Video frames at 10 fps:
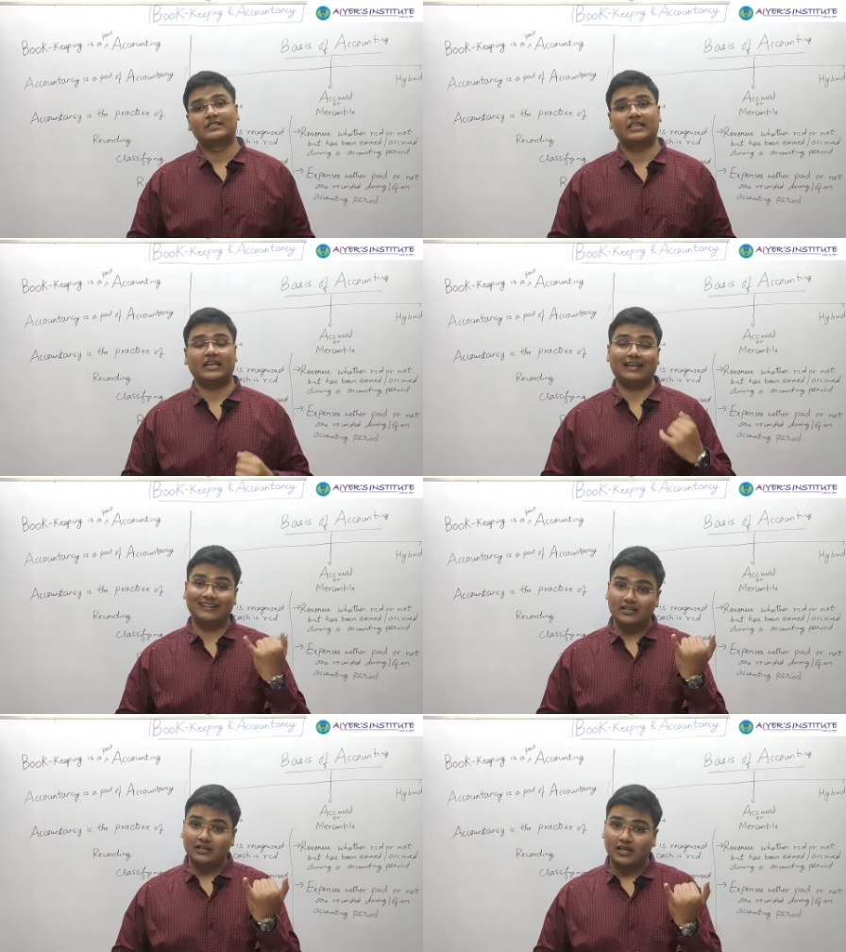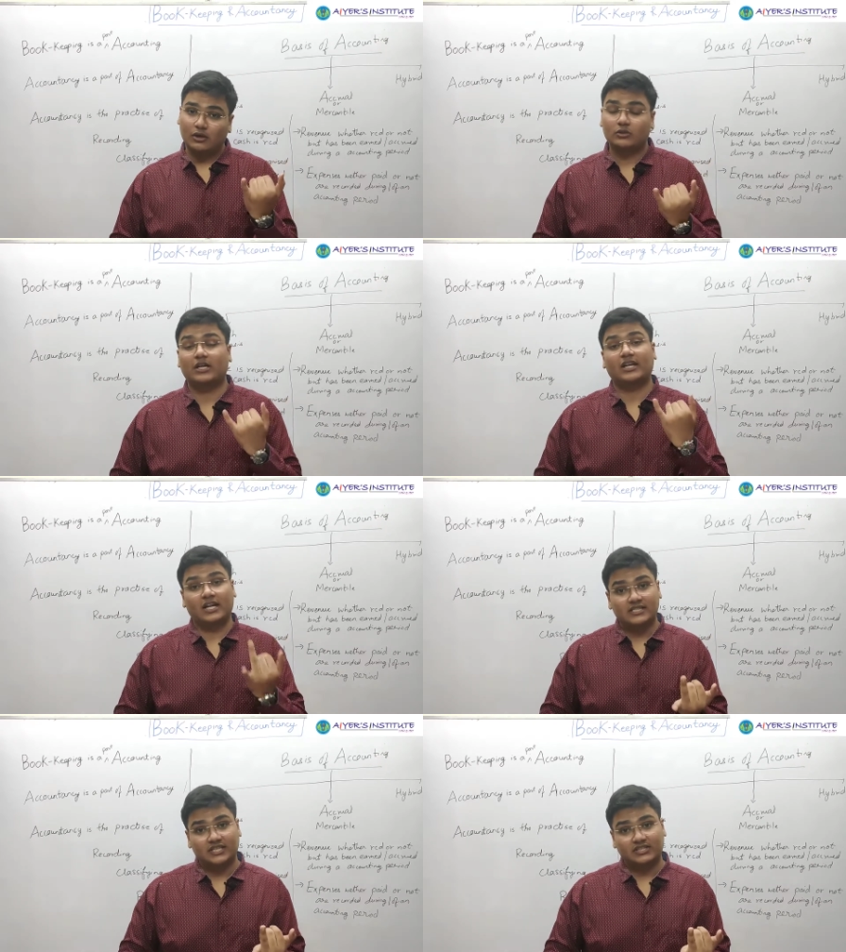से क्रेडिटर क्या होता है
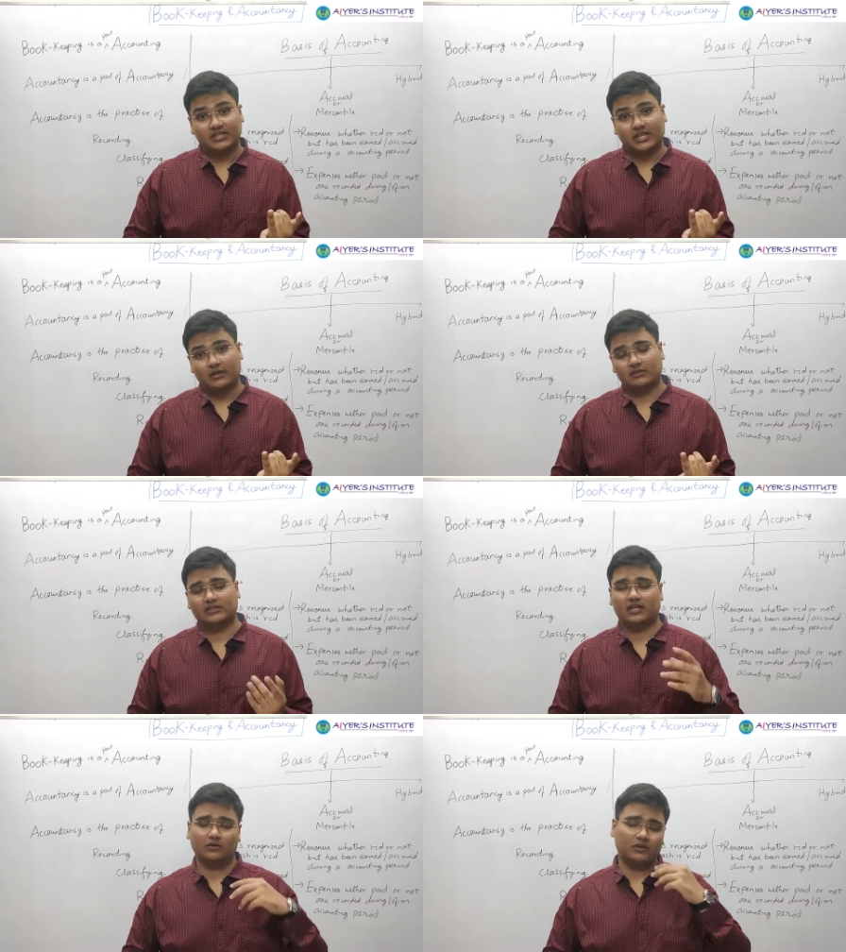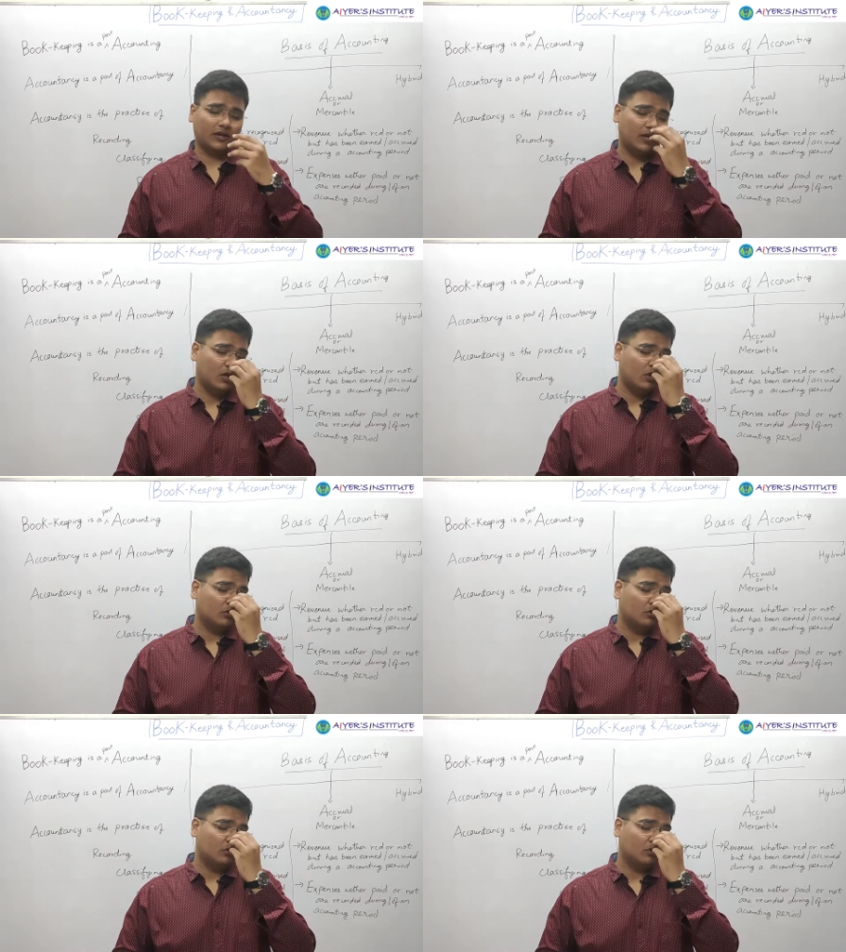ट्रांजेक्शन क्या होता है ओके okay?